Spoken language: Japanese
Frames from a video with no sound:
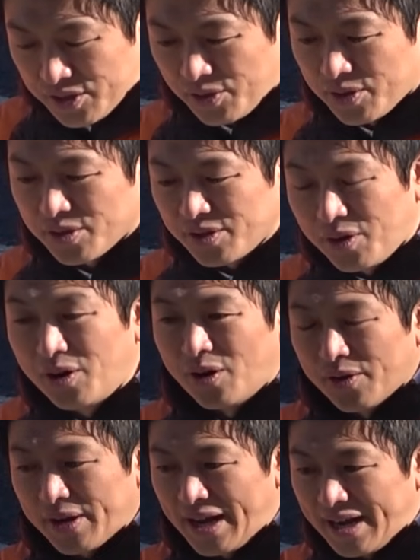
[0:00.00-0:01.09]
そういうことを
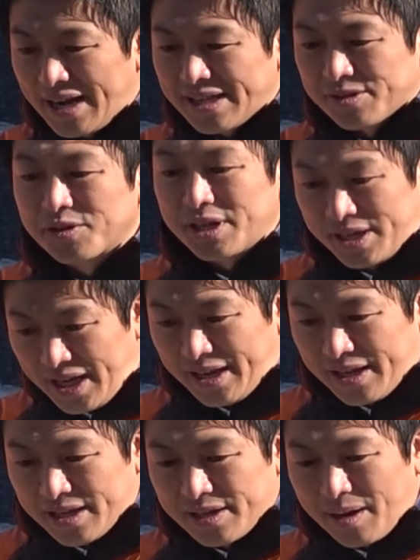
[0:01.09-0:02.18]
考えた時
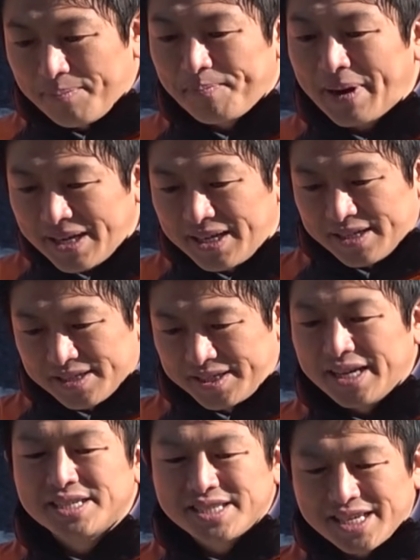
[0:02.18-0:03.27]
に、やっぱり
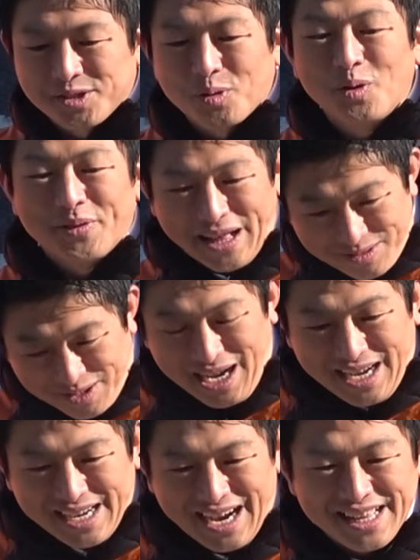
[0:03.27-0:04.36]
政治でそこをなんと
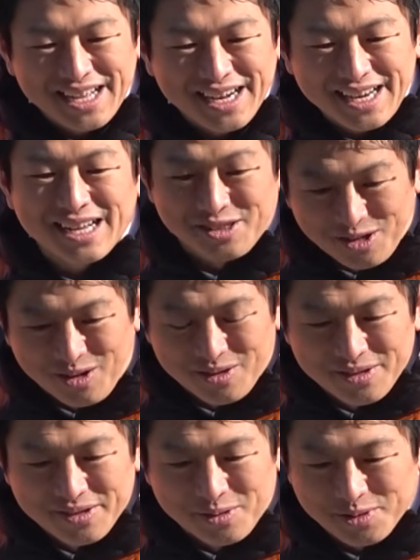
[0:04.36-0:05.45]
か変えてあげないと、
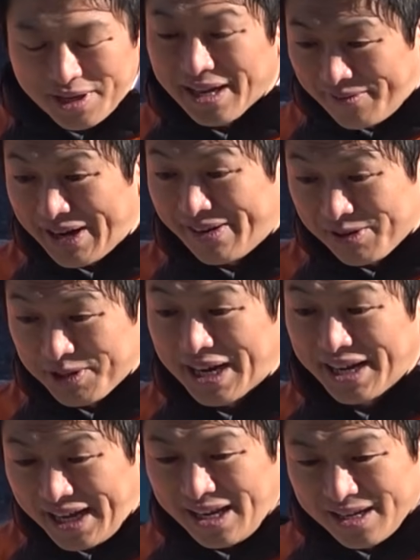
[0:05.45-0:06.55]
大人、我々大人
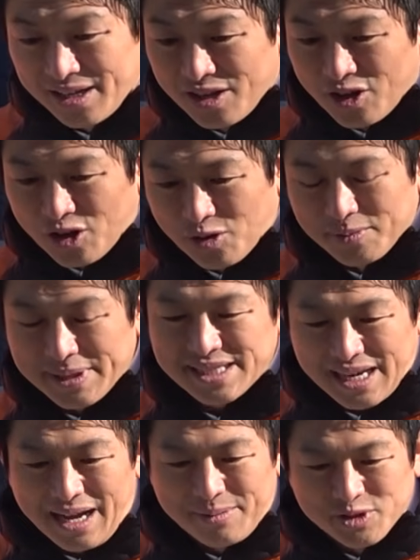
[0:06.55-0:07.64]
がね、子供たち
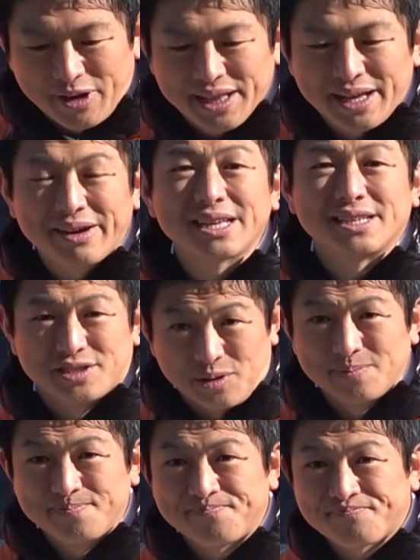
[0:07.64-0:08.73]
が報われないわけですよ。
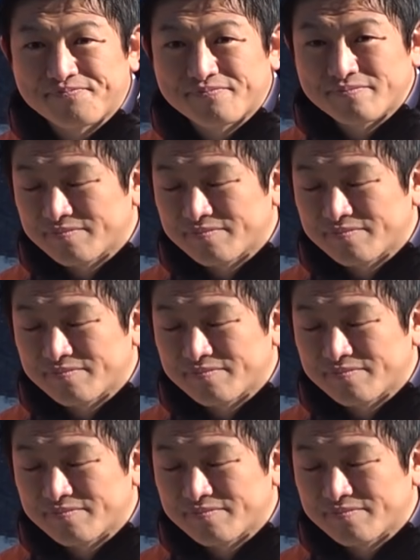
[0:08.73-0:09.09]
そう